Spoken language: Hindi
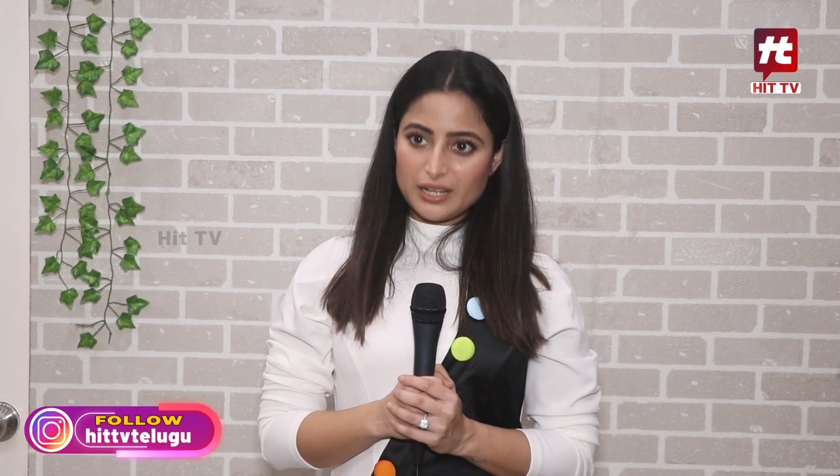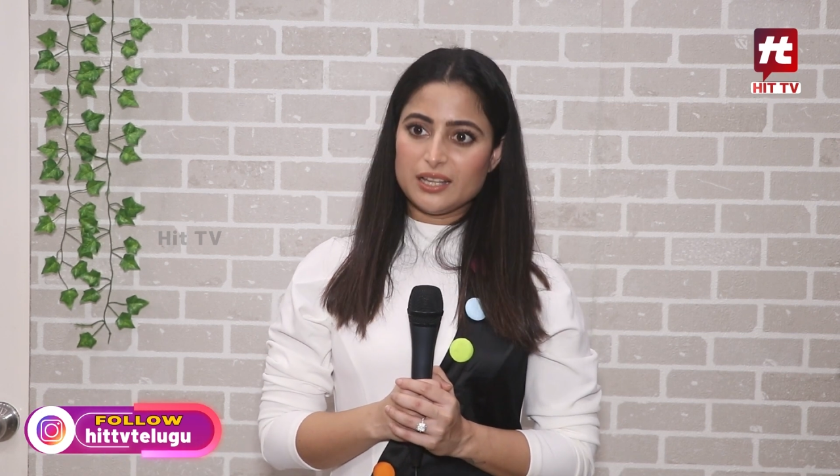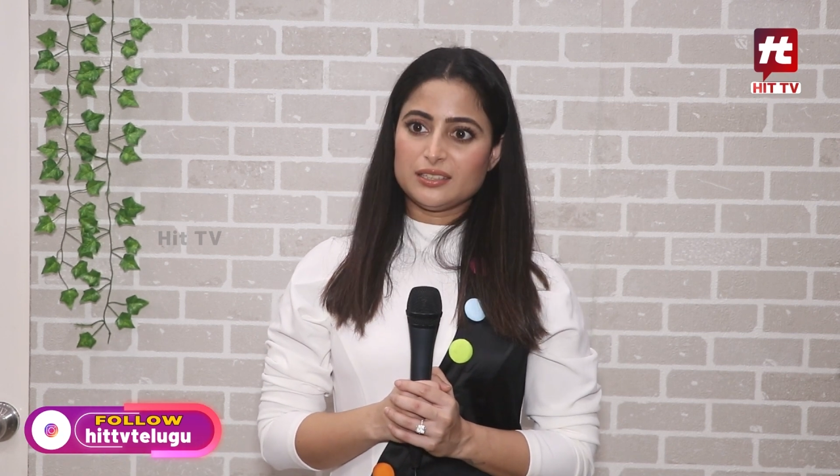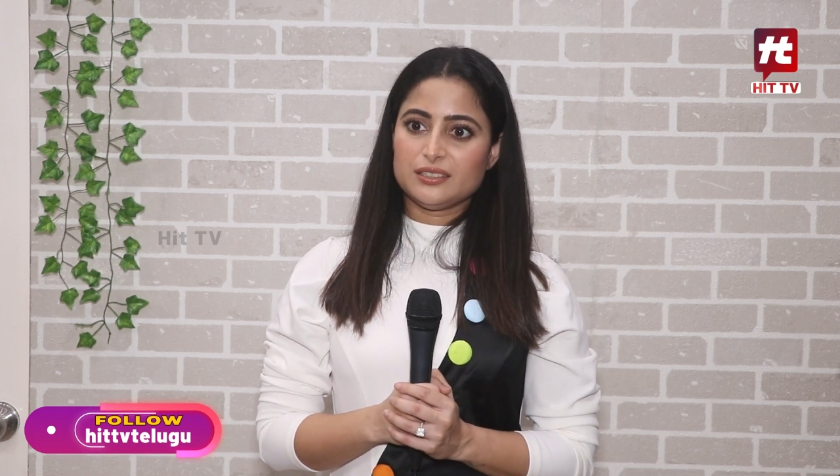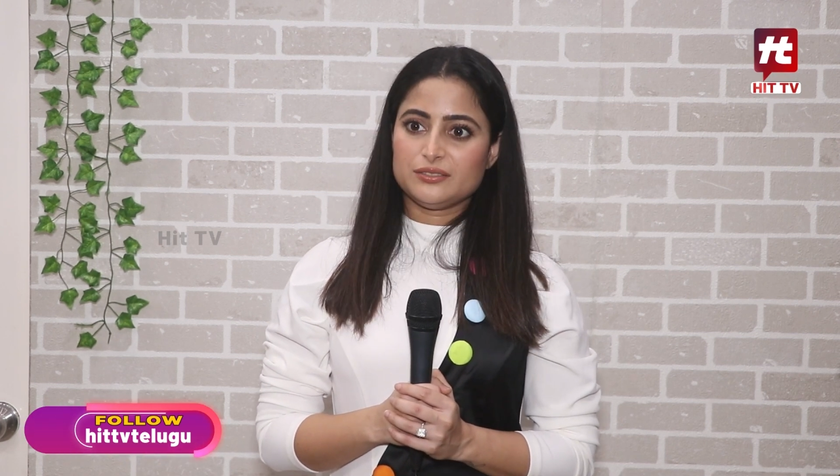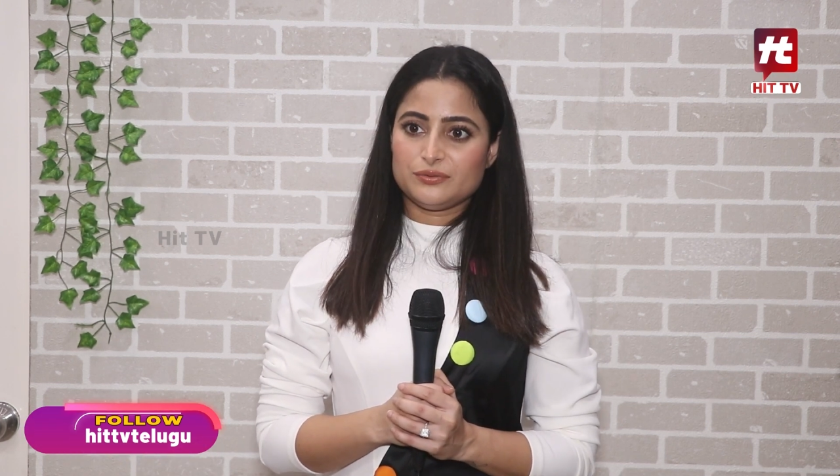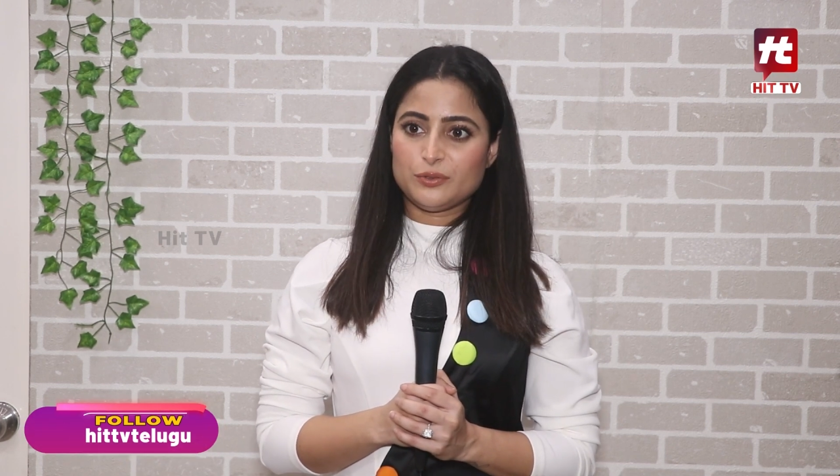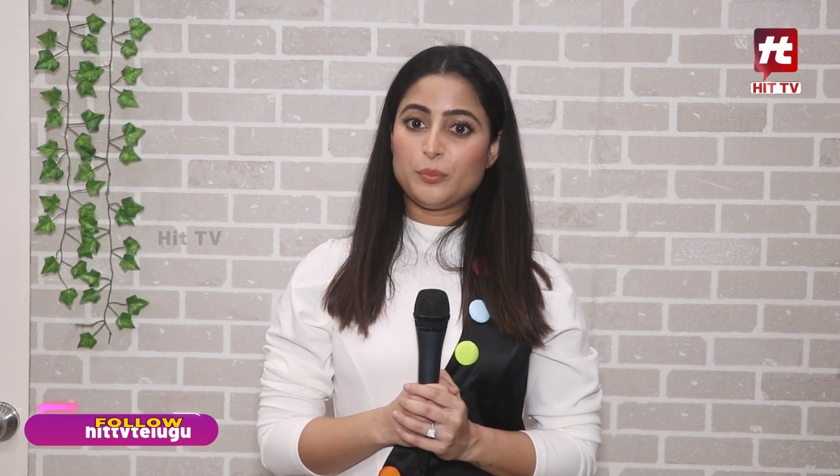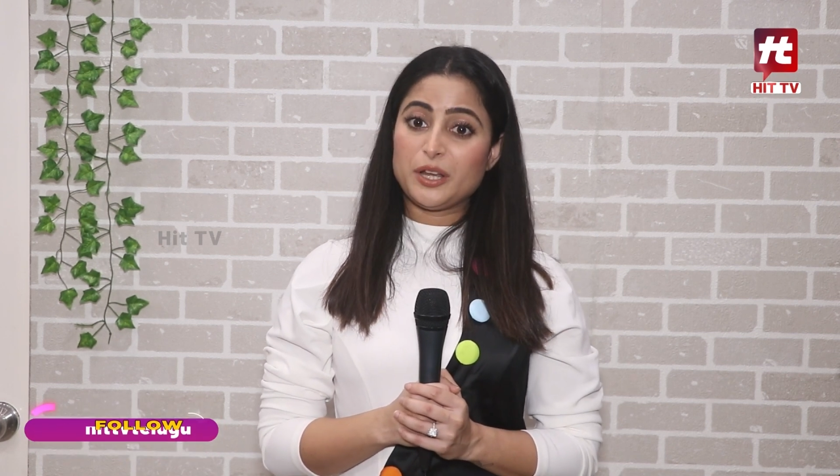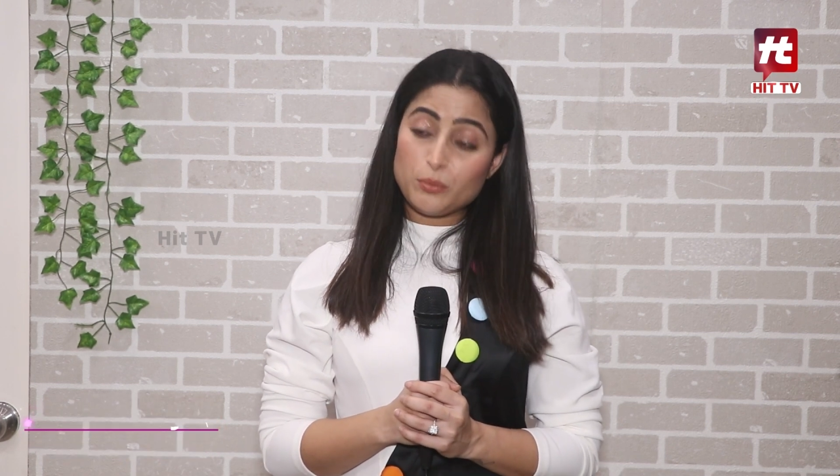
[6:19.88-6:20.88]
लगा था
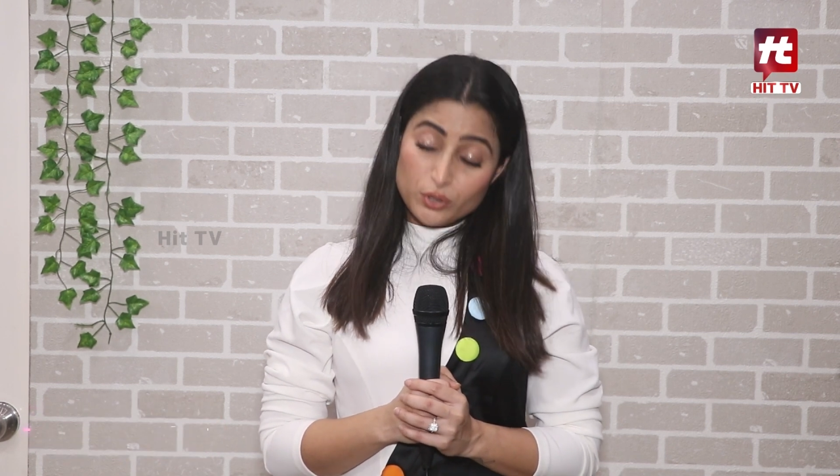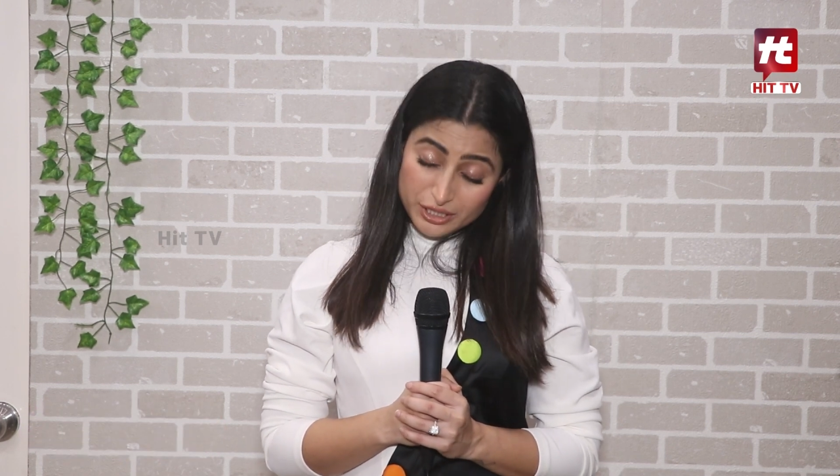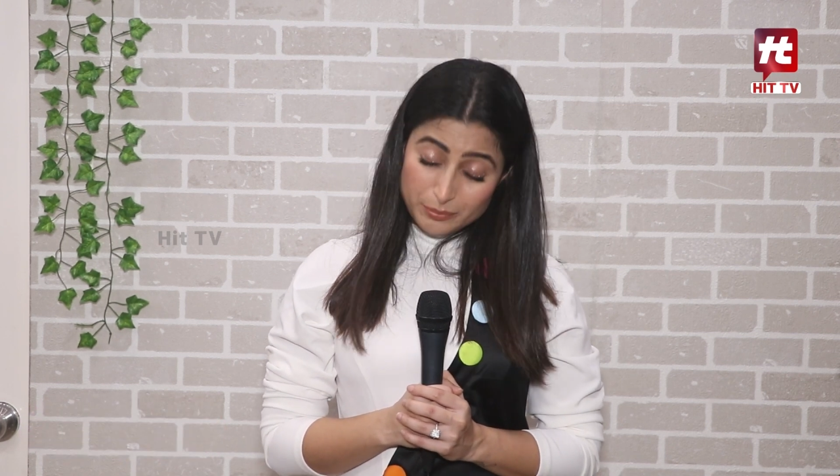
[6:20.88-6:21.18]
और मैंने बहुत